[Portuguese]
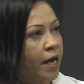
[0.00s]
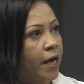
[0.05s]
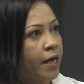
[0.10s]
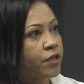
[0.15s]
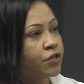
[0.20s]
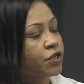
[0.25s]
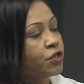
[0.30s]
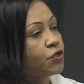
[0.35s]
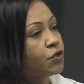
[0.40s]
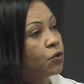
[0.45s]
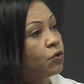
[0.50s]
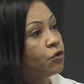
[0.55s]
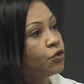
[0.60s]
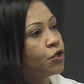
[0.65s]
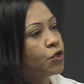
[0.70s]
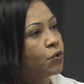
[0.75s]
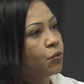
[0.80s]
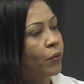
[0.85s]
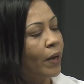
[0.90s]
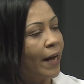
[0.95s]
a gente
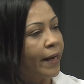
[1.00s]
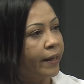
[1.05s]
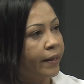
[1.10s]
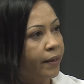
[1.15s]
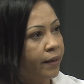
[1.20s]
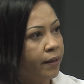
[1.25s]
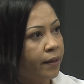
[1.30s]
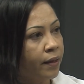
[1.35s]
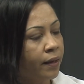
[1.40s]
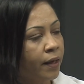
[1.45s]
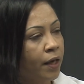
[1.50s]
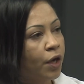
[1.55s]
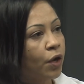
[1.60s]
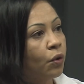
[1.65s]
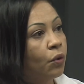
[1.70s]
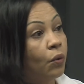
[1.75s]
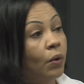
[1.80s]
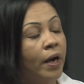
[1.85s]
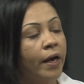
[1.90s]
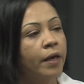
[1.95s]
continuaria
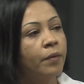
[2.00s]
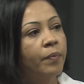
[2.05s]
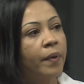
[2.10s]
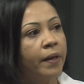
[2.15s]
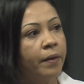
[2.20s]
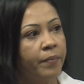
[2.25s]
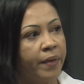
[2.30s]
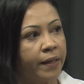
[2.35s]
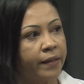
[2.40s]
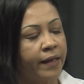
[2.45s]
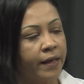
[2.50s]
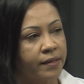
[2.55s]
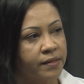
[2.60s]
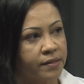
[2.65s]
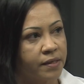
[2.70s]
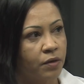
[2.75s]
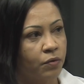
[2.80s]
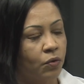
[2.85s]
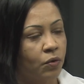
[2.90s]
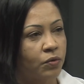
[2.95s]
com a implementação,